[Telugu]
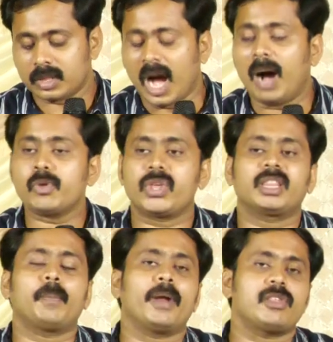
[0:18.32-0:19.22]
తాము
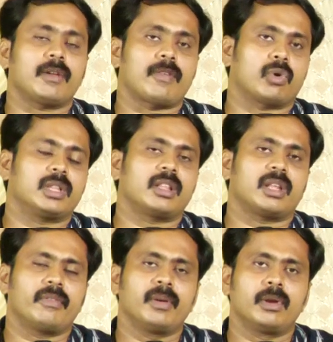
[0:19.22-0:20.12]
సిద్ధపరిచిన సుగంధ
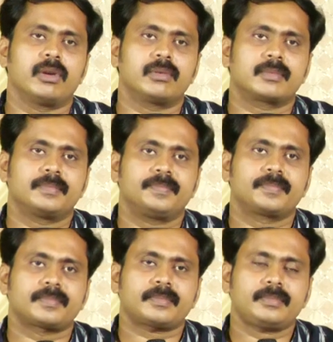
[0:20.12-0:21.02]
ద్రవ్యములను
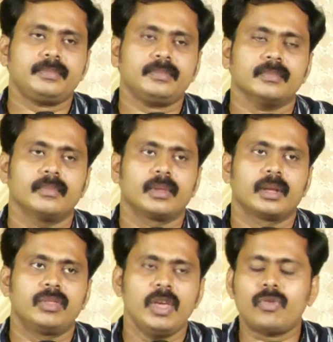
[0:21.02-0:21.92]

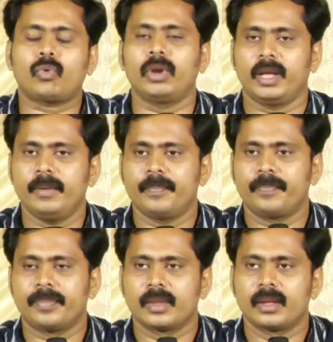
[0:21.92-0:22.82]
తీసుకొని
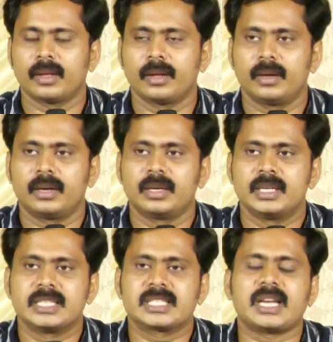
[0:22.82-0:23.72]

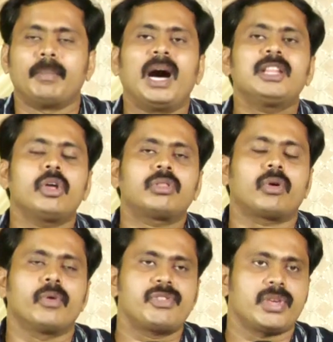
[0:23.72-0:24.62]
సమాధి
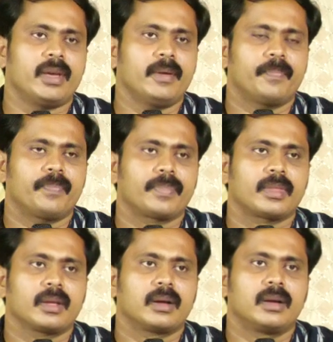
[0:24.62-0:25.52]
వద్దకు వచ్చి
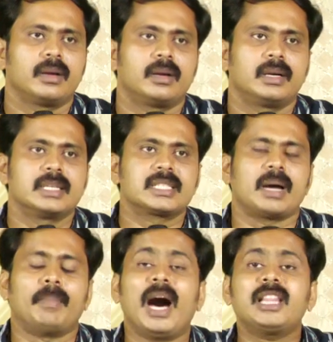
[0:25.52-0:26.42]

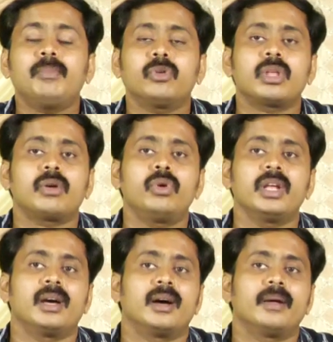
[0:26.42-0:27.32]
సమాధి ముందర ఉండిన